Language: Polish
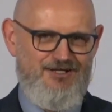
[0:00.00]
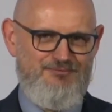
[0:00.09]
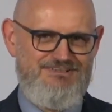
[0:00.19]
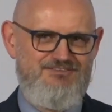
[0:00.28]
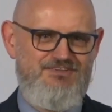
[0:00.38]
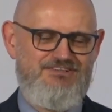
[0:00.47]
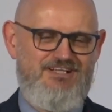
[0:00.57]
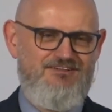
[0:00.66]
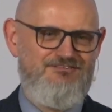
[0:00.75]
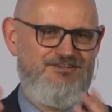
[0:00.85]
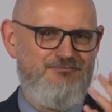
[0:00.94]
bo
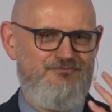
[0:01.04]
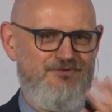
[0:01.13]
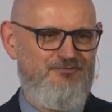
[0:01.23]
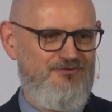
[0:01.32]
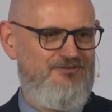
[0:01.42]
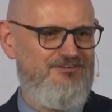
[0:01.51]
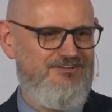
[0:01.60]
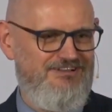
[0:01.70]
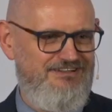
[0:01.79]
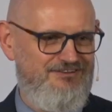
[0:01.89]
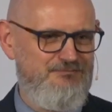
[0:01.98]
zazwyczaj ludzie mówią o,
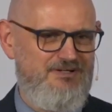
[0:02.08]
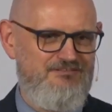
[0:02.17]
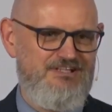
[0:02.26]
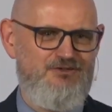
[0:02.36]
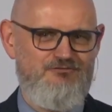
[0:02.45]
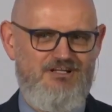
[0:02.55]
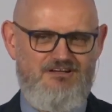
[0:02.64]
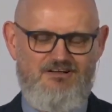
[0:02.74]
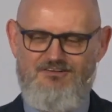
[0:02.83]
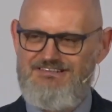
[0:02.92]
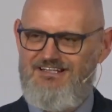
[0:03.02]
e, o zmartwychwstaniu
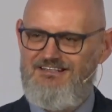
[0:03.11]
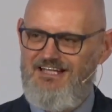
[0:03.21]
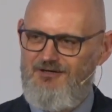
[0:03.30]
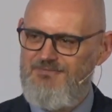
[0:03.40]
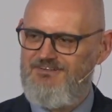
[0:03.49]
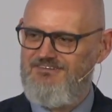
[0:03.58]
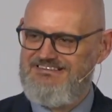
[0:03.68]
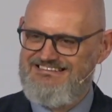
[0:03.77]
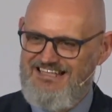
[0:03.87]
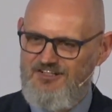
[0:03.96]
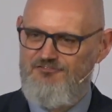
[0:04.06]
Wielkanoc, ale dla mnie to
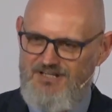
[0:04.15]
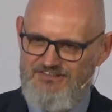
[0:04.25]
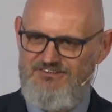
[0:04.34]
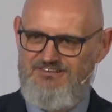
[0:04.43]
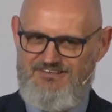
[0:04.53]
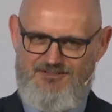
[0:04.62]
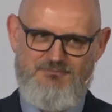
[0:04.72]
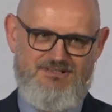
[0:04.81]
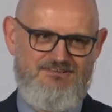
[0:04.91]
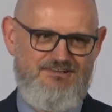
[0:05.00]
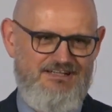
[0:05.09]
jest tak ważny
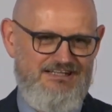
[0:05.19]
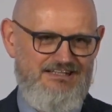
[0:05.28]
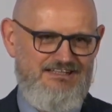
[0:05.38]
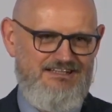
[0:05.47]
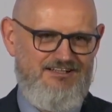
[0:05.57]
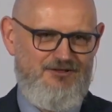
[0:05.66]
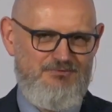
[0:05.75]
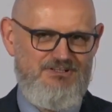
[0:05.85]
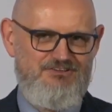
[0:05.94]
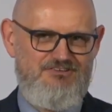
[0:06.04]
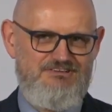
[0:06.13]
temat. E,
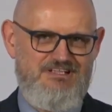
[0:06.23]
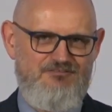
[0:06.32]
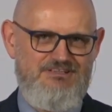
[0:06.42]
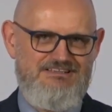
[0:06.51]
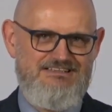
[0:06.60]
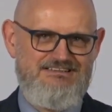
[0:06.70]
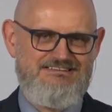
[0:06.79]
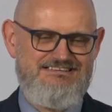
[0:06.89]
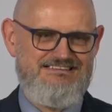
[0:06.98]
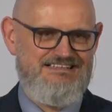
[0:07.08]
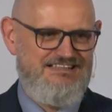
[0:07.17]
myślę, że to jest nawet jeden
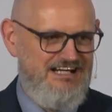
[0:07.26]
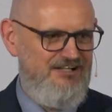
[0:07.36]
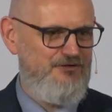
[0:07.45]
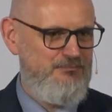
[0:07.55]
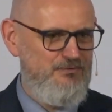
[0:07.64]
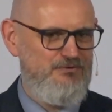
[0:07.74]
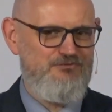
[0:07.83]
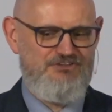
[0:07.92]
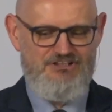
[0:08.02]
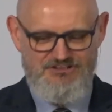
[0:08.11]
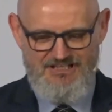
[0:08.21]
z centralnych punktów
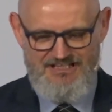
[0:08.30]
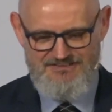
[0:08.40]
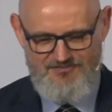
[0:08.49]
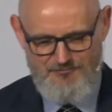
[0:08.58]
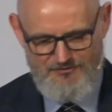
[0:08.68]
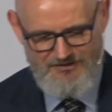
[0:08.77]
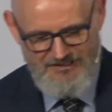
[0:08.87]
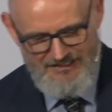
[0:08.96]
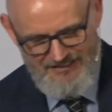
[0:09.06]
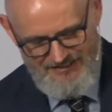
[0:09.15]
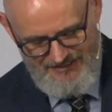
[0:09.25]
chrześcijaństwa, bo
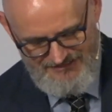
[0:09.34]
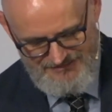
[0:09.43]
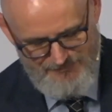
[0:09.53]
e,